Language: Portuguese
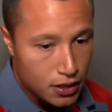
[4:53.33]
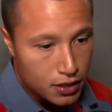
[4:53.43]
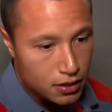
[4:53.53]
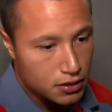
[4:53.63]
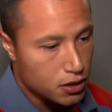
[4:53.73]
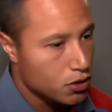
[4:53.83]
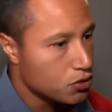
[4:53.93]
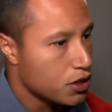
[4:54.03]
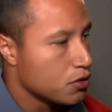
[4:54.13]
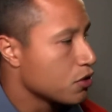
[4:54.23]
Então ele é um
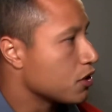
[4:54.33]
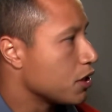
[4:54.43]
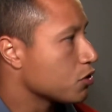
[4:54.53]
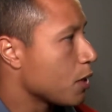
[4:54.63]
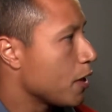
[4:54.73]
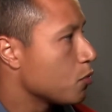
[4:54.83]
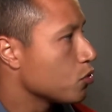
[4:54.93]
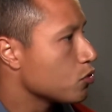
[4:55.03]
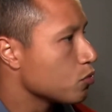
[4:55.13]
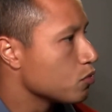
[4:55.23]
treinador que tem um trabalho
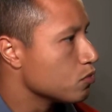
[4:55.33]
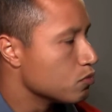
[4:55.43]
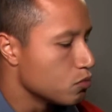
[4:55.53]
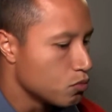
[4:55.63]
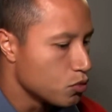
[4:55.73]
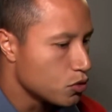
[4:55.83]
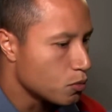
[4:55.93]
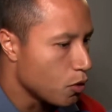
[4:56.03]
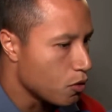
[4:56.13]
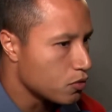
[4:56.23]
muito, muito
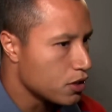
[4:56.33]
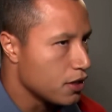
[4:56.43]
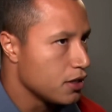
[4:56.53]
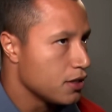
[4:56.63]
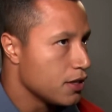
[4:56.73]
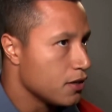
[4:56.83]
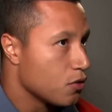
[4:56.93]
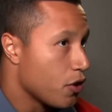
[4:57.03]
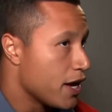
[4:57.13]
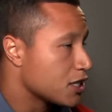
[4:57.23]
bom, ele
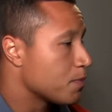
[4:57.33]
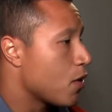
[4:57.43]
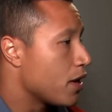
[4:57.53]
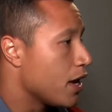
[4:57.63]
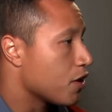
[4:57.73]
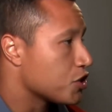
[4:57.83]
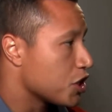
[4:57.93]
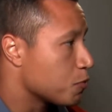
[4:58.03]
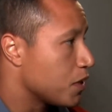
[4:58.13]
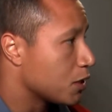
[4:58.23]
conhece bem o elenco, a gente
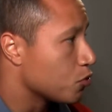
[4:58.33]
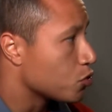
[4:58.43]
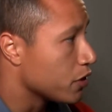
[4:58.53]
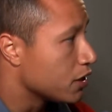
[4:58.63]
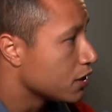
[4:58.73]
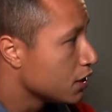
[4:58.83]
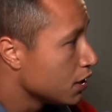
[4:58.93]
respeita muito ele.